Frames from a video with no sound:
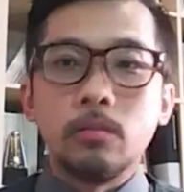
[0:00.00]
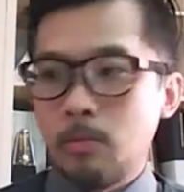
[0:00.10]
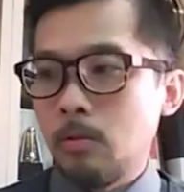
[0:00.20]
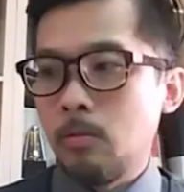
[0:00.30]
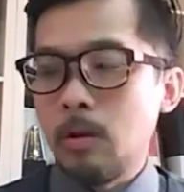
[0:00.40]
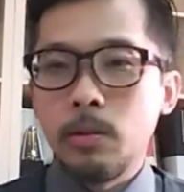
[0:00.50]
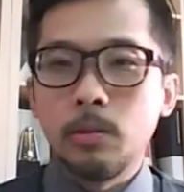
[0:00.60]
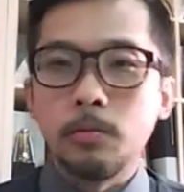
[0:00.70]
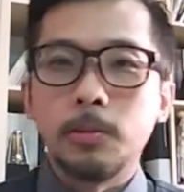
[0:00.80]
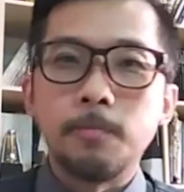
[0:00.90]
我们从万花
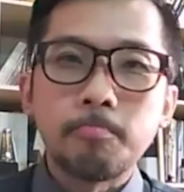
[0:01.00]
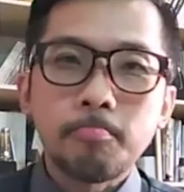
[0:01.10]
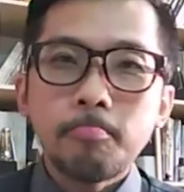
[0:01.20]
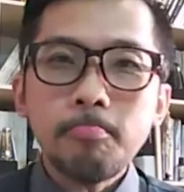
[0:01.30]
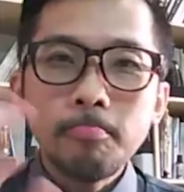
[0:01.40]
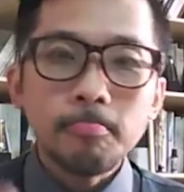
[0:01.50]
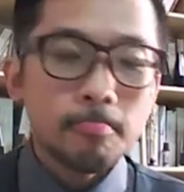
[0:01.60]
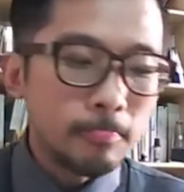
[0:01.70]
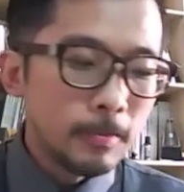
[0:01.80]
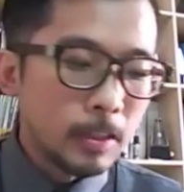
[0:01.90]
筒的
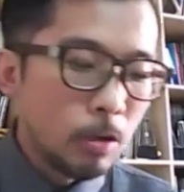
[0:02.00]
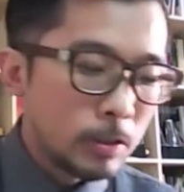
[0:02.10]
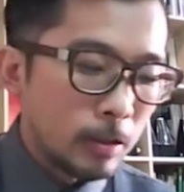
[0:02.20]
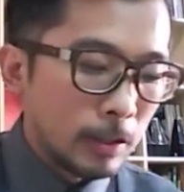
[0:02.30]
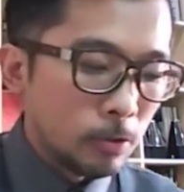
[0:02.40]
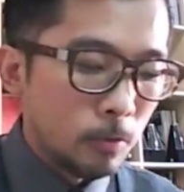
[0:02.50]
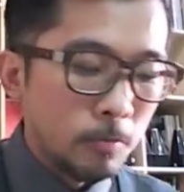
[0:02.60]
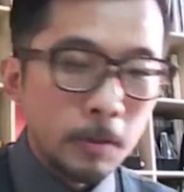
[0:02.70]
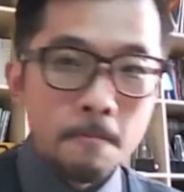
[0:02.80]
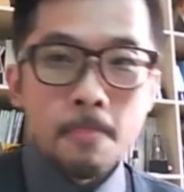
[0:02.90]
构造来说
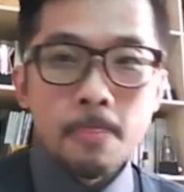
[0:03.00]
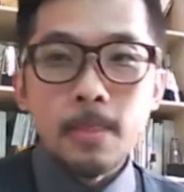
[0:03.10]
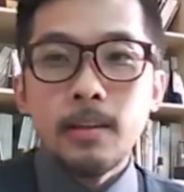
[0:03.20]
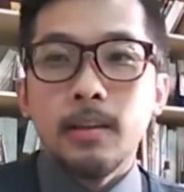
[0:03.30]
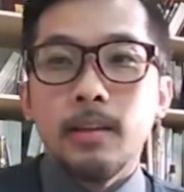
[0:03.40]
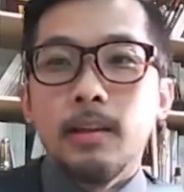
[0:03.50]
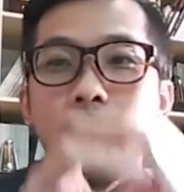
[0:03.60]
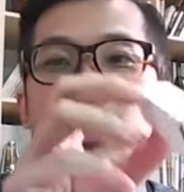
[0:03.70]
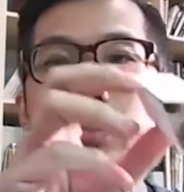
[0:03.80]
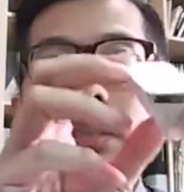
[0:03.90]
明。
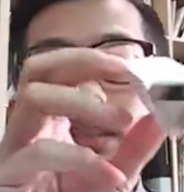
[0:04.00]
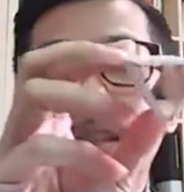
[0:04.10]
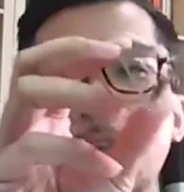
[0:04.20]
假设